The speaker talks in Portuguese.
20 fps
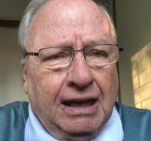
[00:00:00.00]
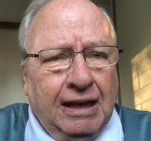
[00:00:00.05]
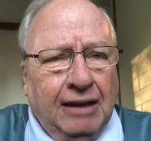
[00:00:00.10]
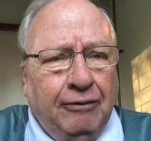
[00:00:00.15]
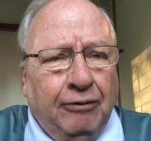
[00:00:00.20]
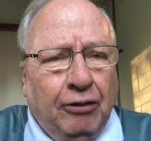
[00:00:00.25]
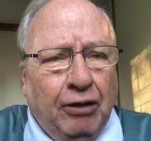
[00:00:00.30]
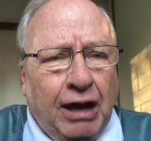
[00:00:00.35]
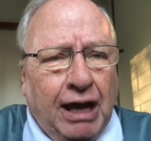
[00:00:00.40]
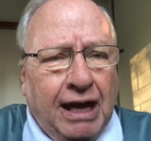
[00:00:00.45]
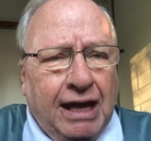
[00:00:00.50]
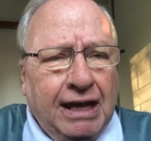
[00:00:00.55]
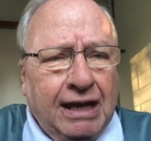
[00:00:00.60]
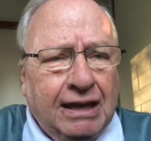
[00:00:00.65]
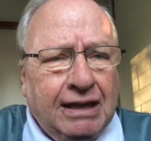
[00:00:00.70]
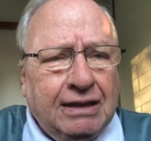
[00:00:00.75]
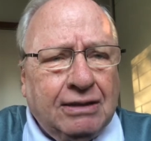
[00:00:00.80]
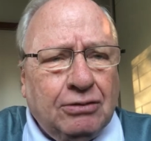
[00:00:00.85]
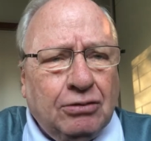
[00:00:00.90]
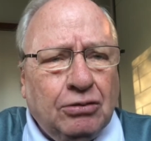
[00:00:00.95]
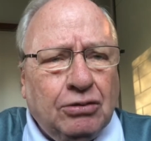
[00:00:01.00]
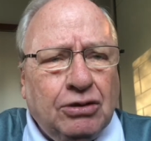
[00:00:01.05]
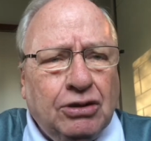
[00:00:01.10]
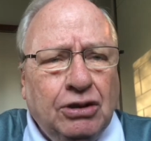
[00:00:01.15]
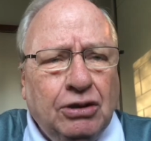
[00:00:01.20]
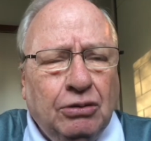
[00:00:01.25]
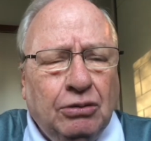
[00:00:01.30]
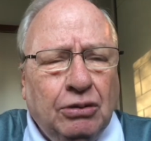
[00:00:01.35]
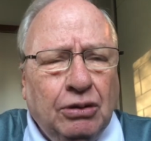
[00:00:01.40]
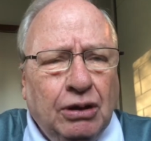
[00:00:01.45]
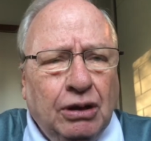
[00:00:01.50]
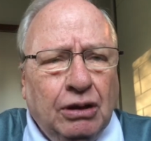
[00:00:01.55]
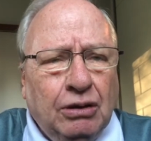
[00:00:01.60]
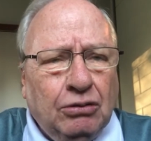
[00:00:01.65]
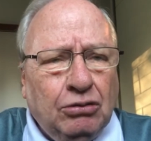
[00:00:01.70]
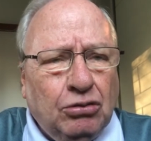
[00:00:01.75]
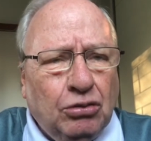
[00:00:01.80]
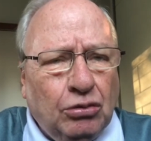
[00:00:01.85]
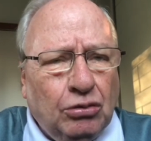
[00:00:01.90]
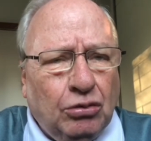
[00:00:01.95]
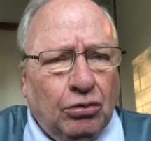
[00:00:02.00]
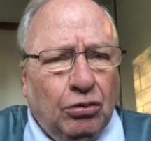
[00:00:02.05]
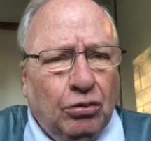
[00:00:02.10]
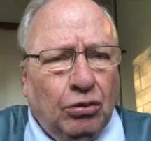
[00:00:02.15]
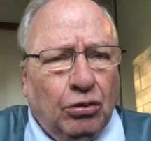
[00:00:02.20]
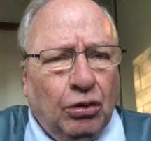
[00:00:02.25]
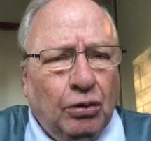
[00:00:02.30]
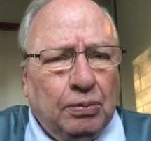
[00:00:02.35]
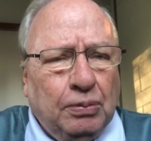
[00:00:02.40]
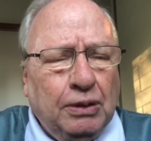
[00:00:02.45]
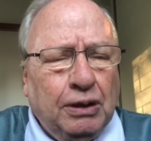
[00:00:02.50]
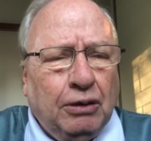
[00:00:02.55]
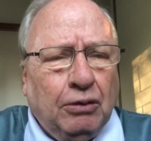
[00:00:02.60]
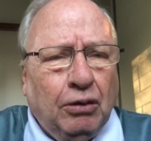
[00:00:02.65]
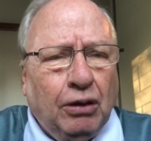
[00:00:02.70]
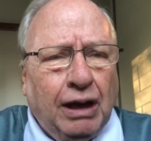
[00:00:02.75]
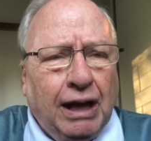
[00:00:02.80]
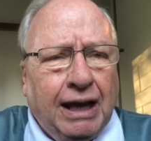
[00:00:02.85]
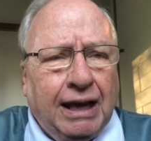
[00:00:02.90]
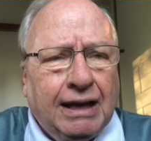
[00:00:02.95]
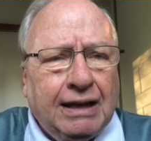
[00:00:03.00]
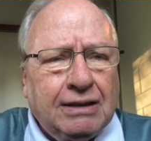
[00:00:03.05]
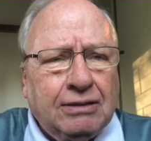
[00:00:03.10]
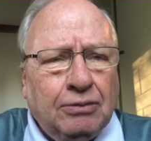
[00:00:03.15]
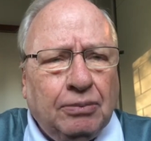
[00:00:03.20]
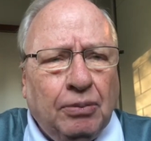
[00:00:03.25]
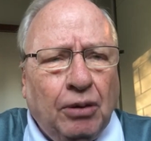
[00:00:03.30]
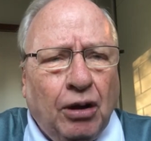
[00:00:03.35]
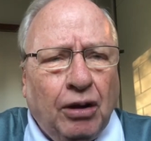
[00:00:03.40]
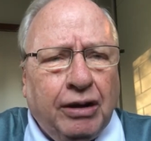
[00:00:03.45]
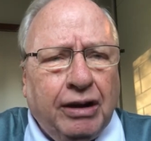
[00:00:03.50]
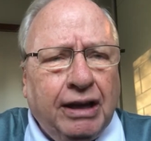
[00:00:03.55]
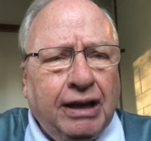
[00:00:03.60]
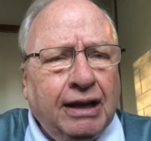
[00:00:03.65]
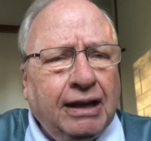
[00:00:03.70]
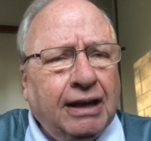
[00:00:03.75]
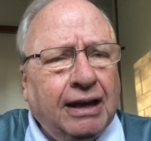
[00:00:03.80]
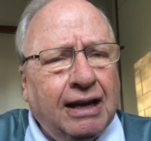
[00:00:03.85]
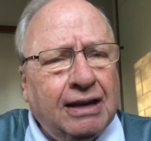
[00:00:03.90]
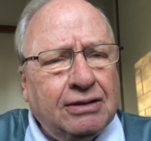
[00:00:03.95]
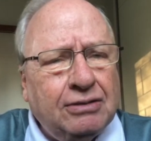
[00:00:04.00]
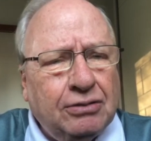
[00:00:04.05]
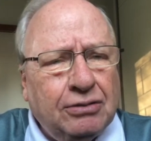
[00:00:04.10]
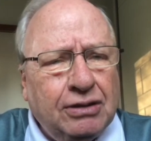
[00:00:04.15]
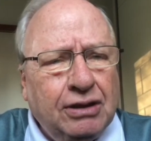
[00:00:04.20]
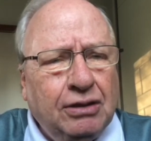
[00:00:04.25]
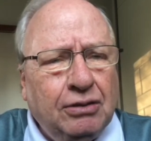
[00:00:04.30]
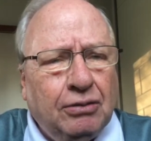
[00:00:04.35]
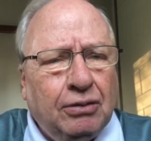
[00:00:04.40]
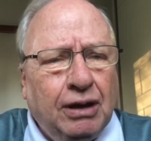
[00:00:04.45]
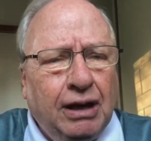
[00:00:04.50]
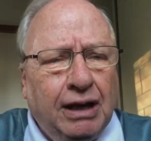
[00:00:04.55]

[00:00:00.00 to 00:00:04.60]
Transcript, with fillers: E foi aí que surgiu, junto com um grupo de colegas, o blog Raciocínio